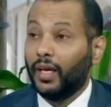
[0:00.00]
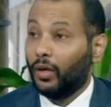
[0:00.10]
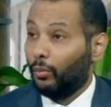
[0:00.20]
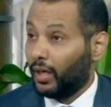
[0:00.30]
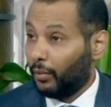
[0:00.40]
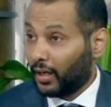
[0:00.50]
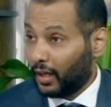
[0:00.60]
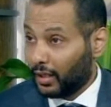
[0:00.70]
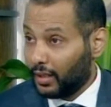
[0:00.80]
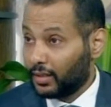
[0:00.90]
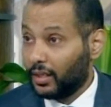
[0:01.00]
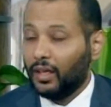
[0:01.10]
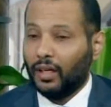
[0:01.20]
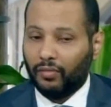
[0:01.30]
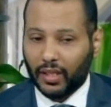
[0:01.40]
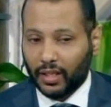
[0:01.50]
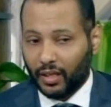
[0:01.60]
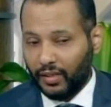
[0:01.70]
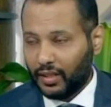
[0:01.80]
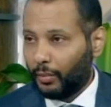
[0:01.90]
بيننا وبين المراكز فصار
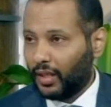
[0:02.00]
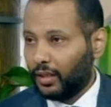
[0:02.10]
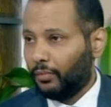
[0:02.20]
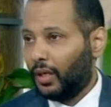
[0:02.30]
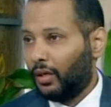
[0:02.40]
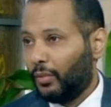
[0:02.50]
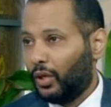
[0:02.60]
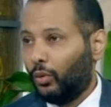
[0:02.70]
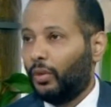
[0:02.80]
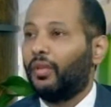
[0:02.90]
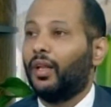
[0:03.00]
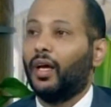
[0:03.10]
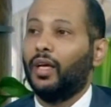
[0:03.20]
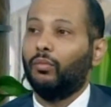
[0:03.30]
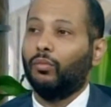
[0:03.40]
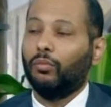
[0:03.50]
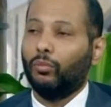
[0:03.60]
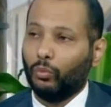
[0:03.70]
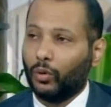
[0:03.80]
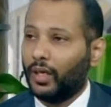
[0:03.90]
في تبادل معلومه مثلا اي
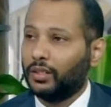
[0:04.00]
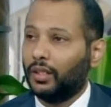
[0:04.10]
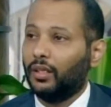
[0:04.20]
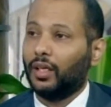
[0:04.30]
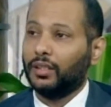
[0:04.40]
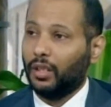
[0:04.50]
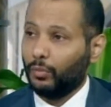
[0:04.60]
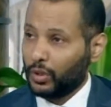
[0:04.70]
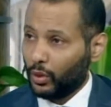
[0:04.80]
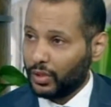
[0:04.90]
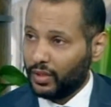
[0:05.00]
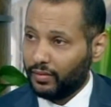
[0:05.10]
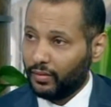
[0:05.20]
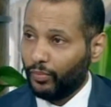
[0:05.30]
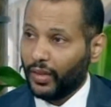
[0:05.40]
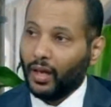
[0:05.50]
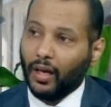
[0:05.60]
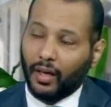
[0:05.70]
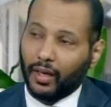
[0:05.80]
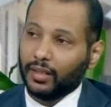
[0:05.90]
مراجع راجع المستوصف
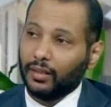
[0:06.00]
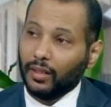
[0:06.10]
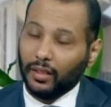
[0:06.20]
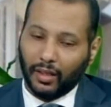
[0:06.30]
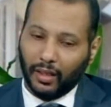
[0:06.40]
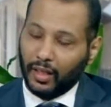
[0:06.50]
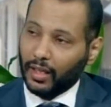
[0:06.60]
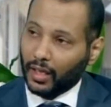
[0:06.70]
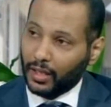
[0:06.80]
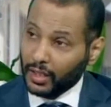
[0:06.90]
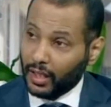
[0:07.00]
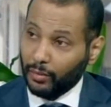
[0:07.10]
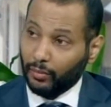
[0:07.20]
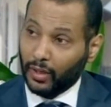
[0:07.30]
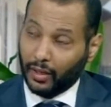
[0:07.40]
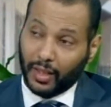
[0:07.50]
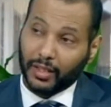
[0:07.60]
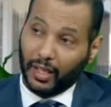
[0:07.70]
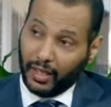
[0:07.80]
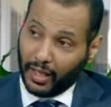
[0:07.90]
راح اذا راجعني
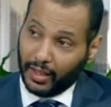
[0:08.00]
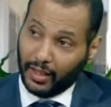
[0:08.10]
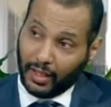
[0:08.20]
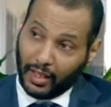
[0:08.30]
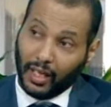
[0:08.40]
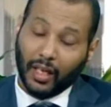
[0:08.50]
راجع العياده